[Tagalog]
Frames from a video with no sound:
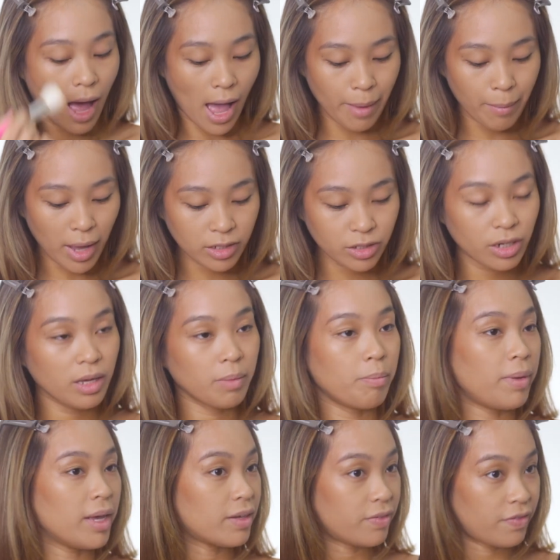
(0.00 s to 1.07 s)
I'm actually a
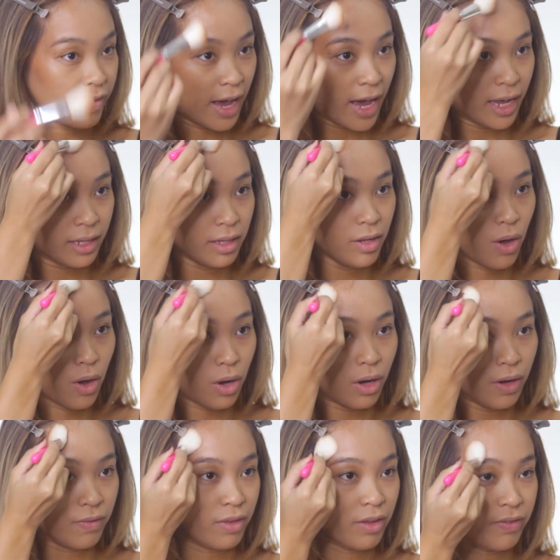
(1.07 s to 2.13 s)
big fan
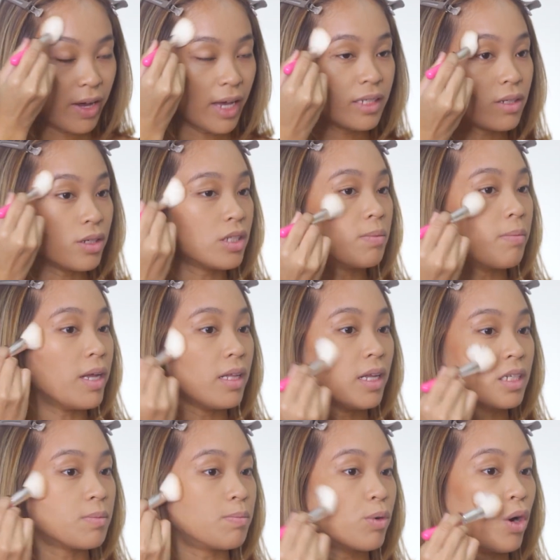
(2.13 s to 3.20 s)
of the Vice
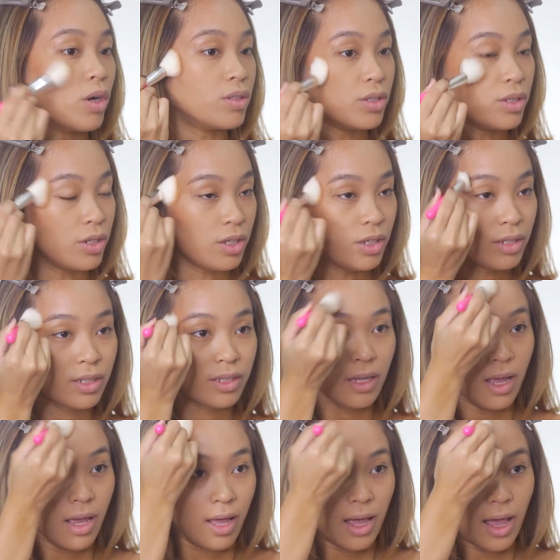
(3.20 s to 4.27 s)
Cosmetics bronzers.
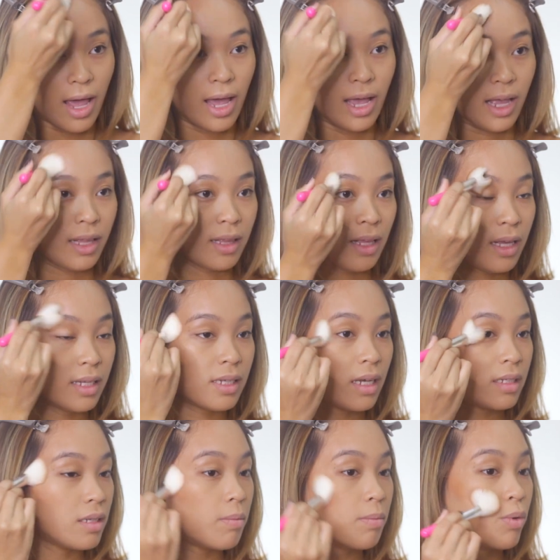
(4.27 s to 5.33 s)
And
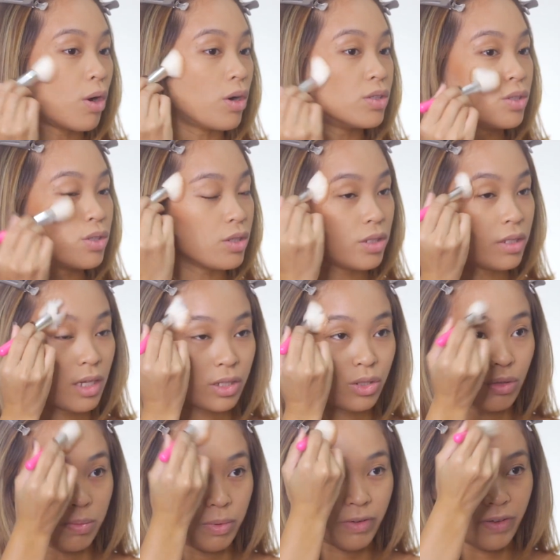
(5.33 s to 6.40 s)
isa sa bronzer na
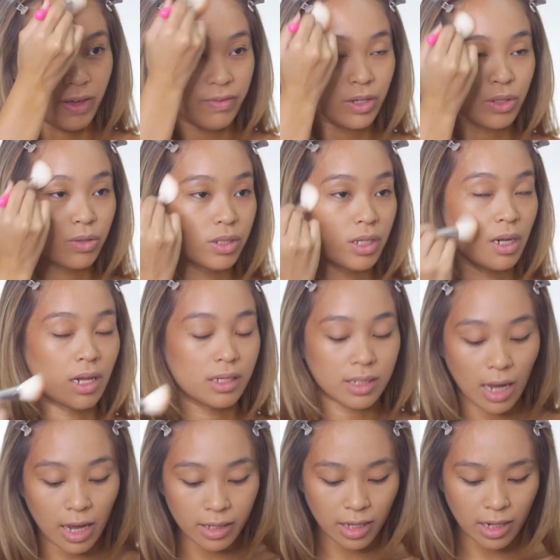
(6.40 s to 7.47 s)
super favorite ko sa,
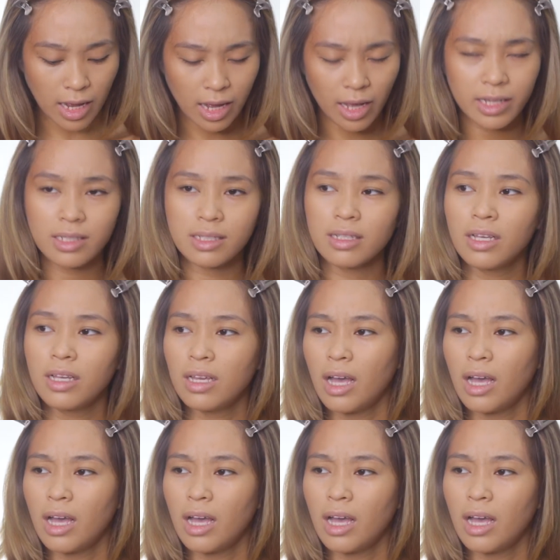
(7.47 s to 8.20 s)
kanila is,